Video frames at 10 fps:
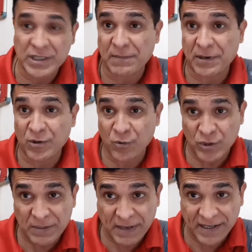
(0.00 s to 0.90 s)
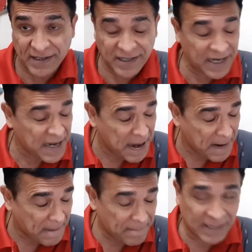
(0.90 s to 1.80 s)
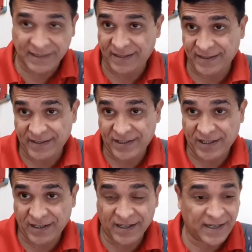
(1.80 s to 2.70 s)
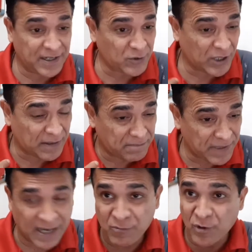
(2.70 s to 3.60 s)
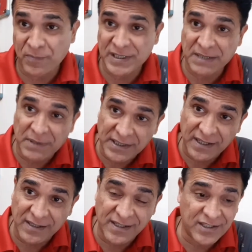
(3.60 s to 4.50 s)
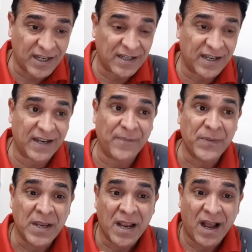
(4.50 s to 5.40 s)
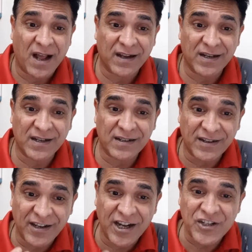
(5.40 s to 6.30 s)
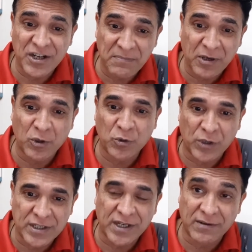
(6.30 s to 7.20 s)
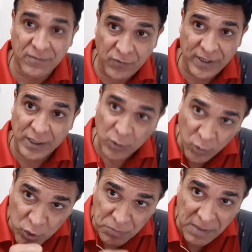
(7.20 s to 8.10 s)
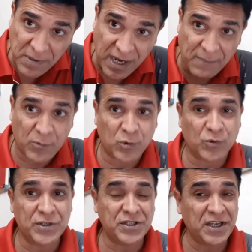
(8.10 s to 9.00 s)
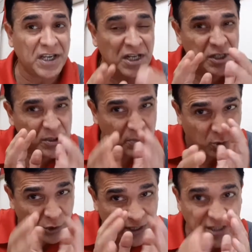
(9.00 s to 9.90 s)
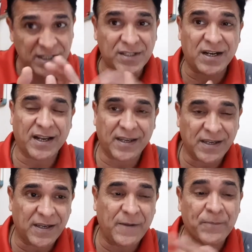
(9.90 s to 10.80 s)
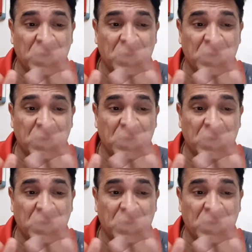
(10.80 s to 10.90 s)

सा लोगों से बैठ करके बातें करनी चाहिए थोड़ा प्यार मोहब्बत से बातें करनी चाहिए अगर रिलेशन में कोई थोड़ा सा वो है तो उसमें भी आपको थोड़ी सी स्मूथनेस नज़र आएगी